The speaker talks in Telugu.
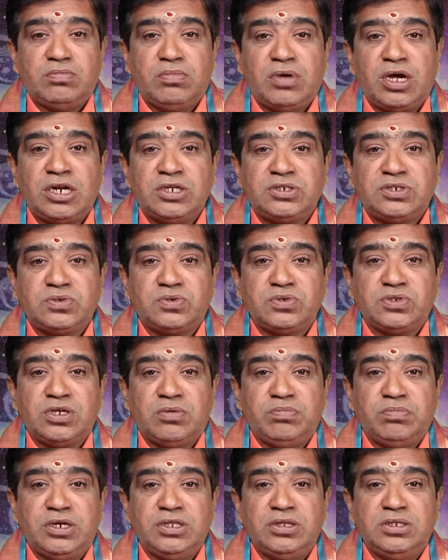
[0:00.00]
మనసుకు
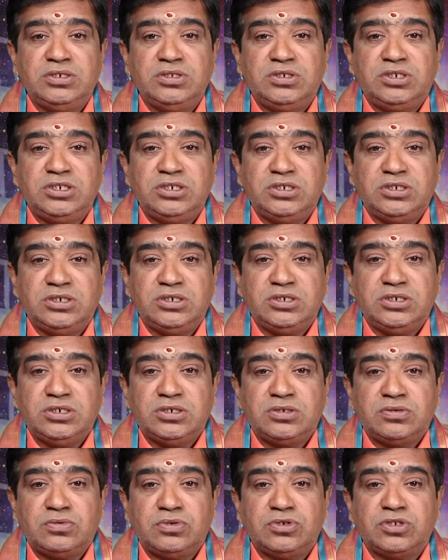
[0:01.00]
సంబంధించి
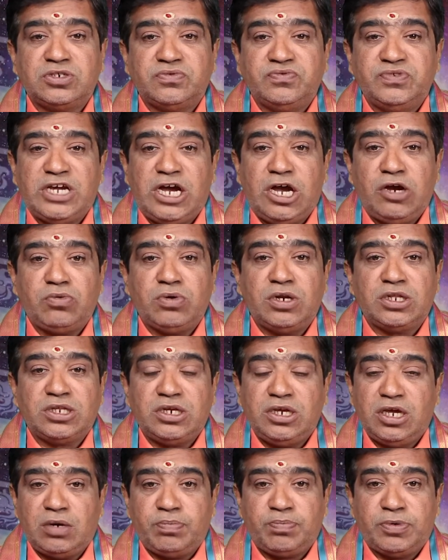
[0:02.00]
కొంచెం వ్యాకులత
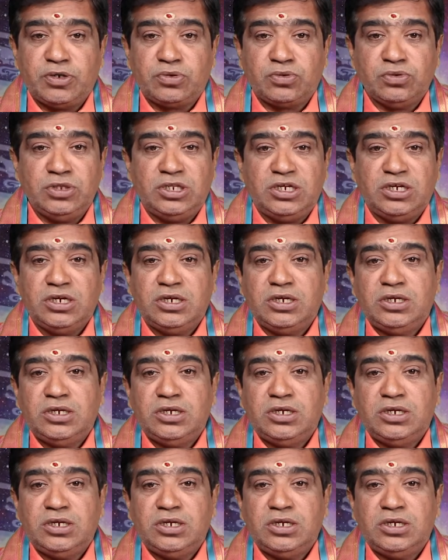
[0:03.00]
ఏర్పడుతుంది